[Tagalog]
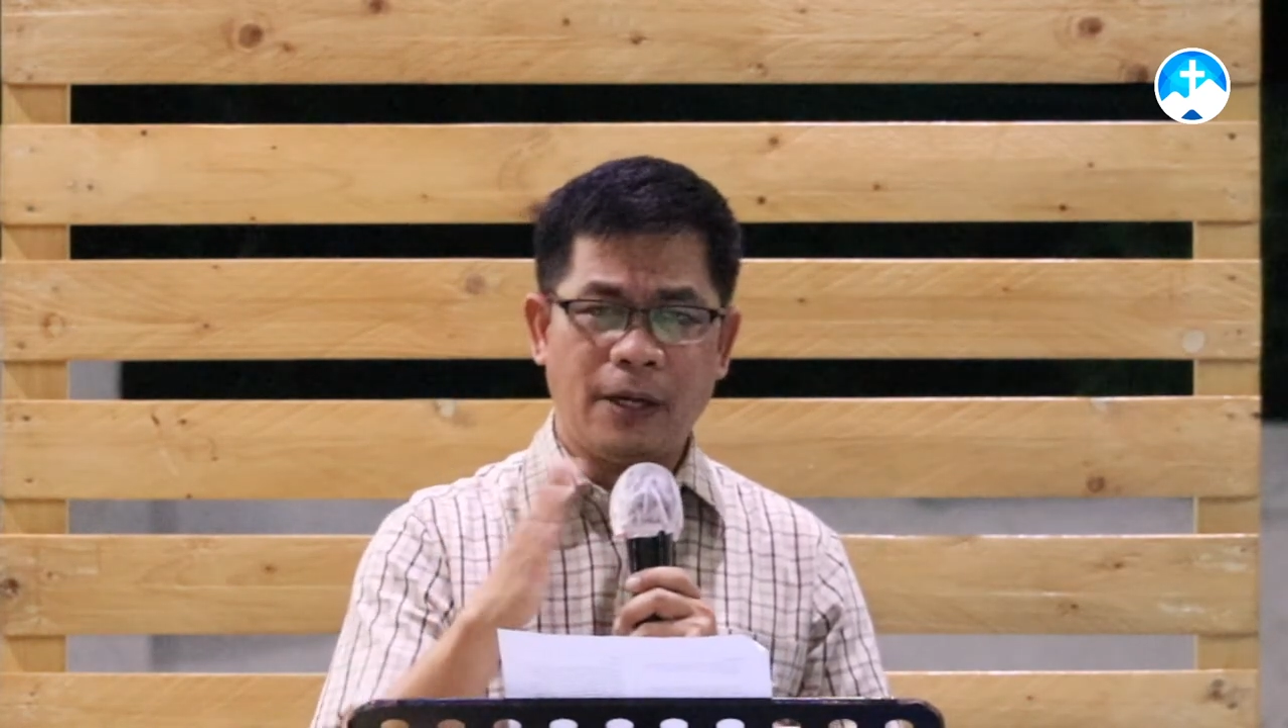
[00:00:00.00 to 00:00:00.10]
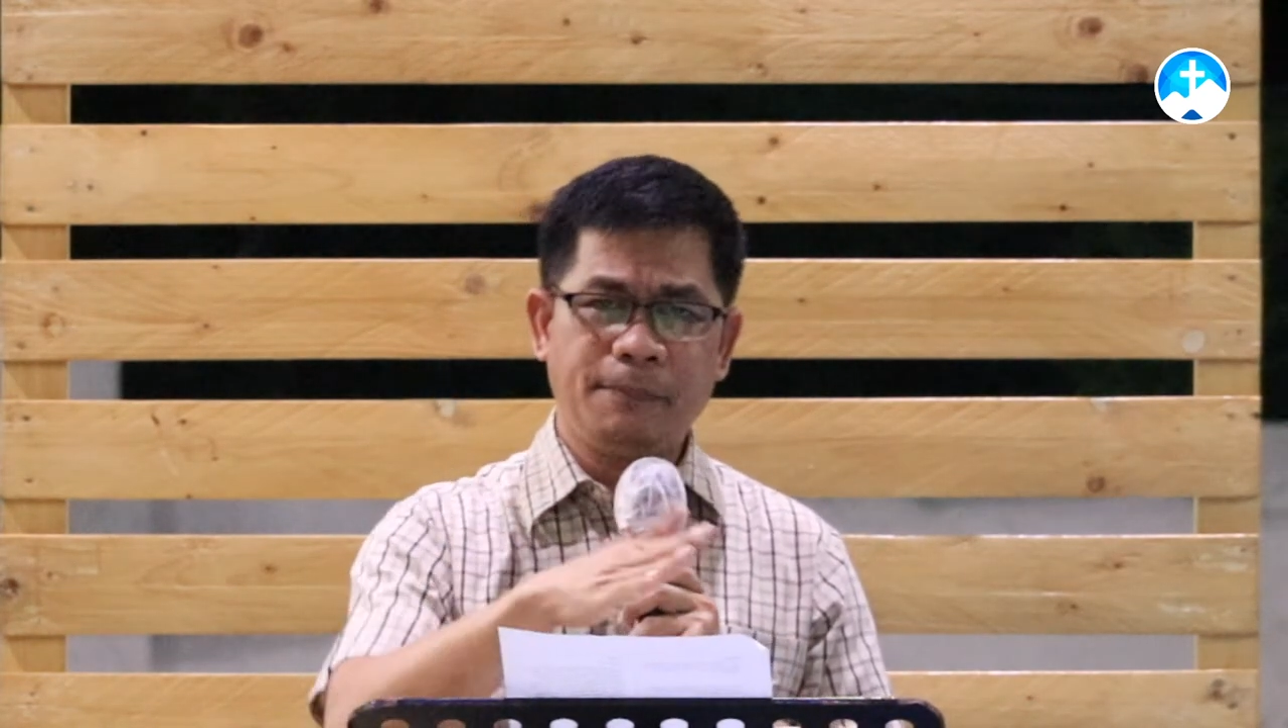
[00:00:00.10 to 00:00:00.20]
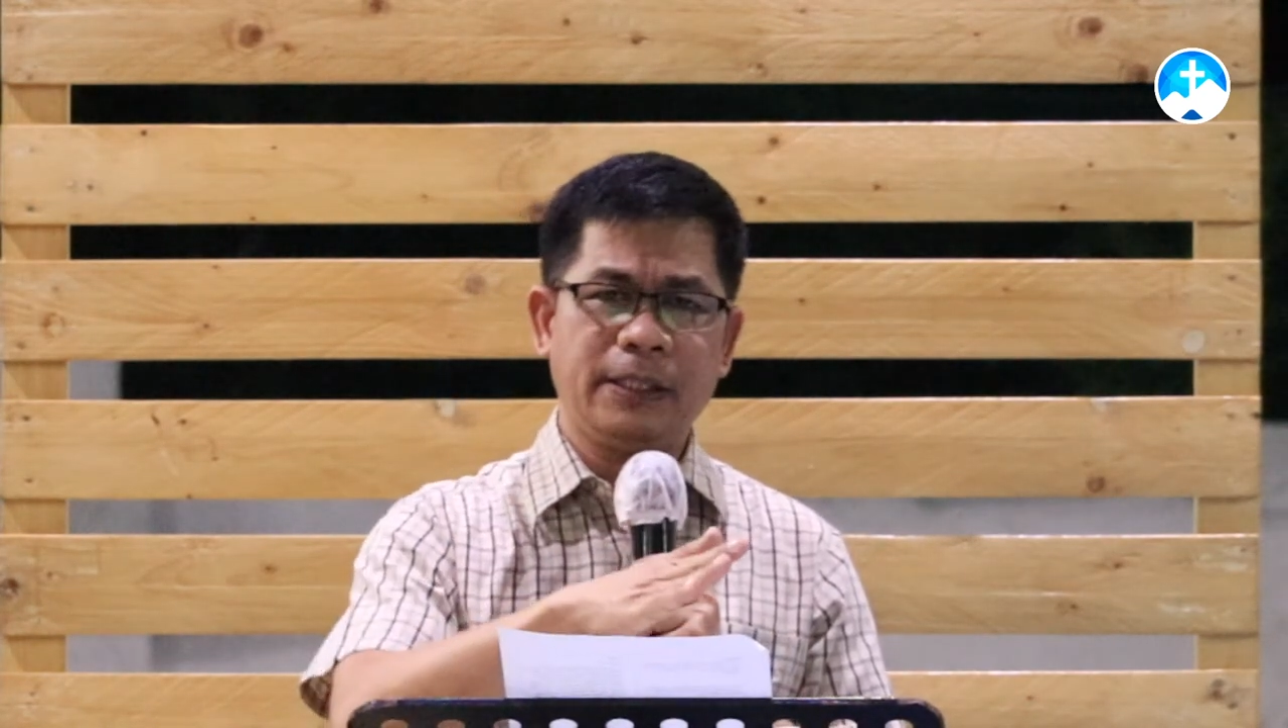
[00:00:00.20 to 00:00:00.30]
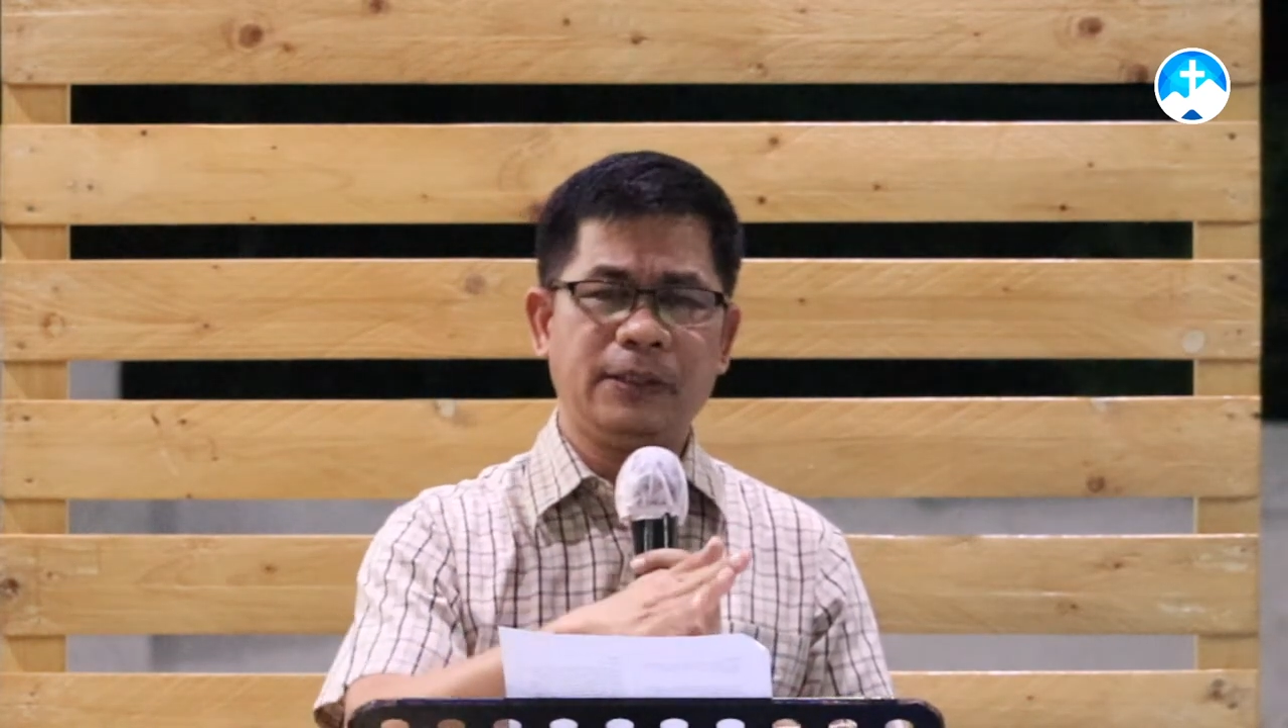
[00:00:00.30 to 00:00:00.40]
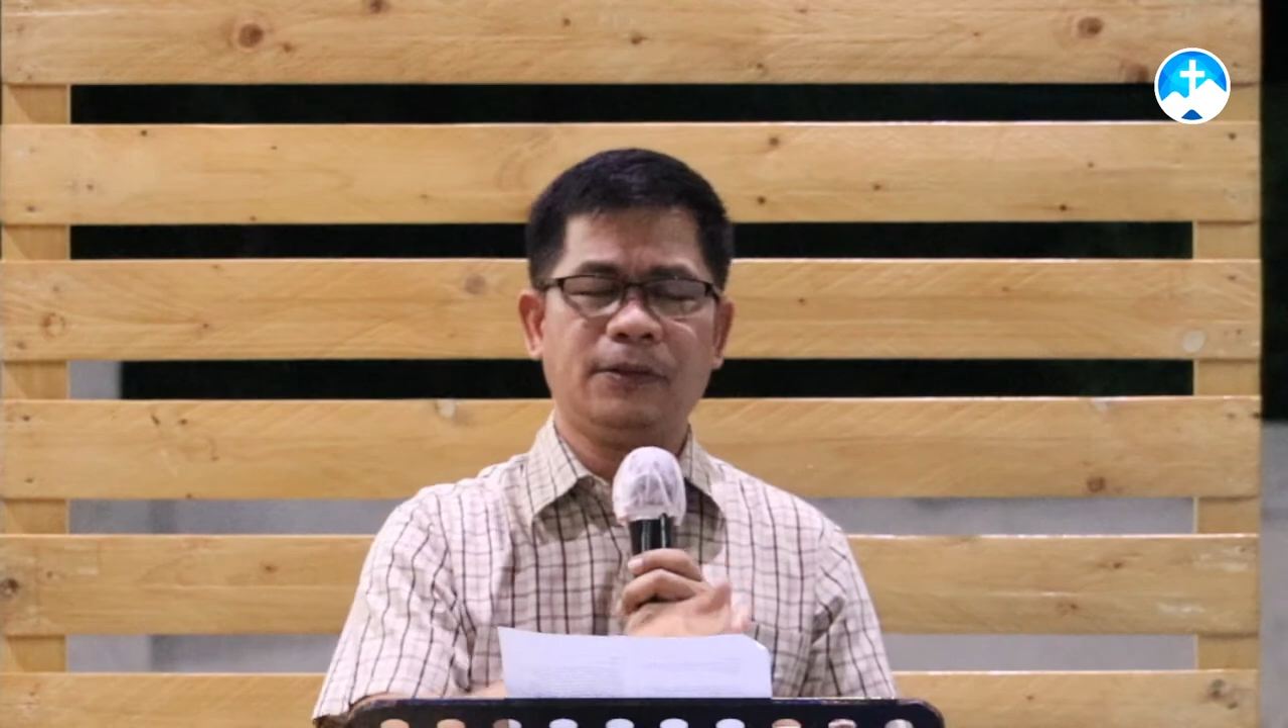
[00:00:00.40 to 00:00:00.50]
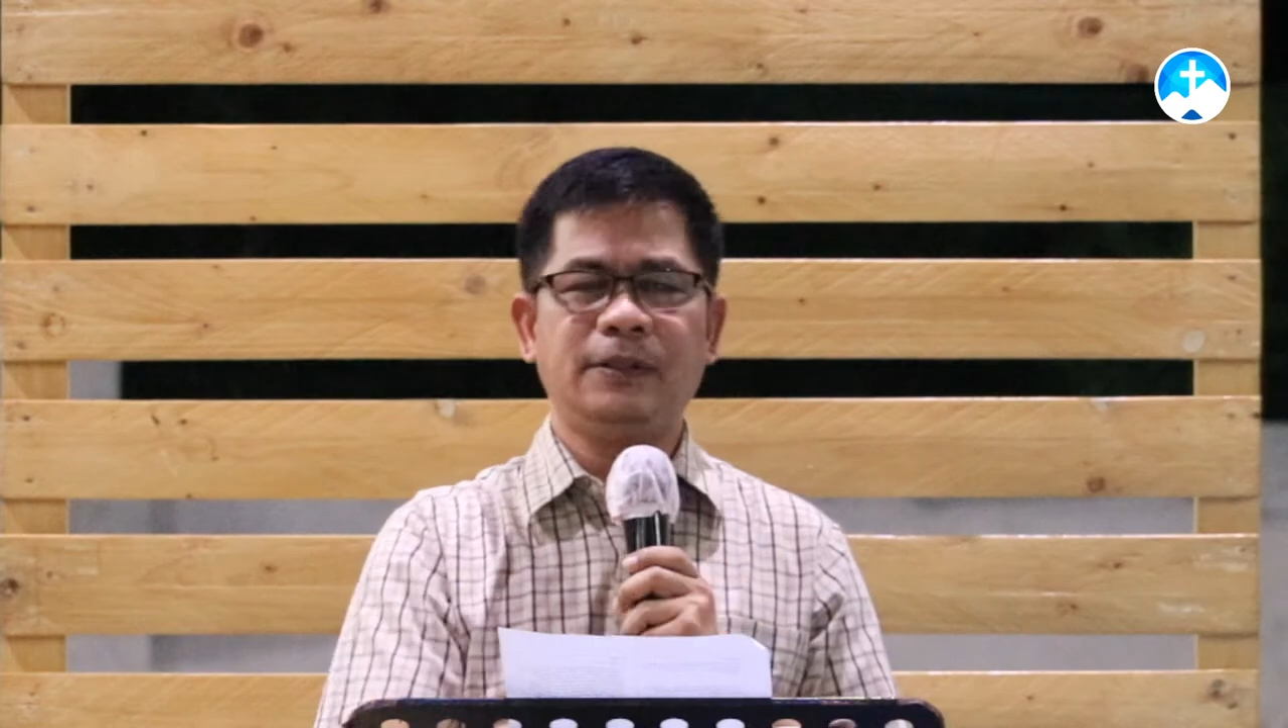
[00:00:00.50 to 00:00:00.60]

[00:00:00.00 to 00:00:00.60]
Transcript: ang Panginoon